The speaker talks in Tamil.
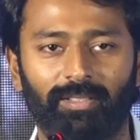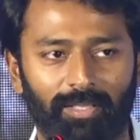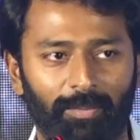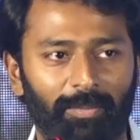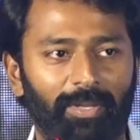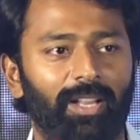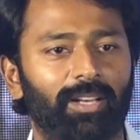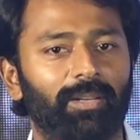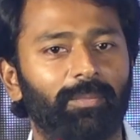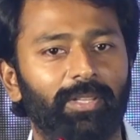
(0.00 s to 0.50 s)

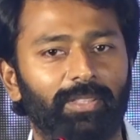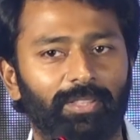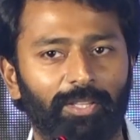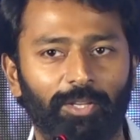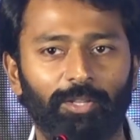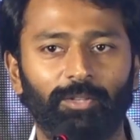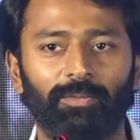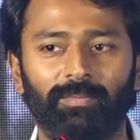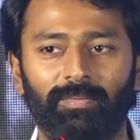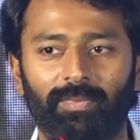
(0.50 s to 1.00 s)
நம்ம எல்லாருக்குமே
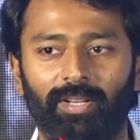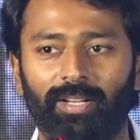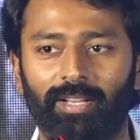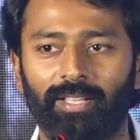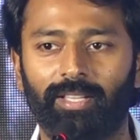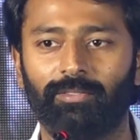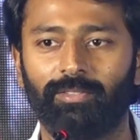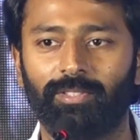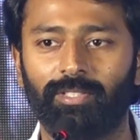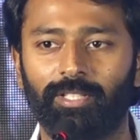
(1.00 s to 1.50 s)
தெரியும்
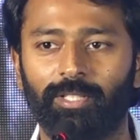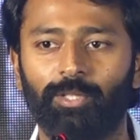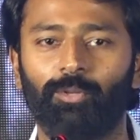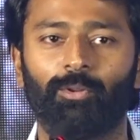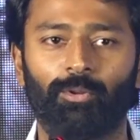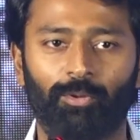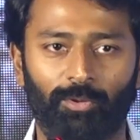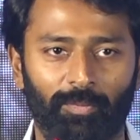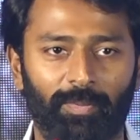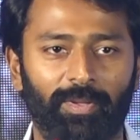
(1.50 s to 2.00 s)
அன்னைக்கு வந்து
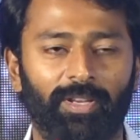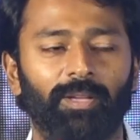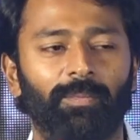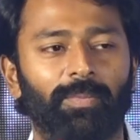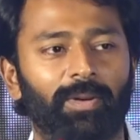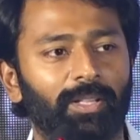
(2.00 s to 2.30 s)
இன்னொரு ஒரு பெரிய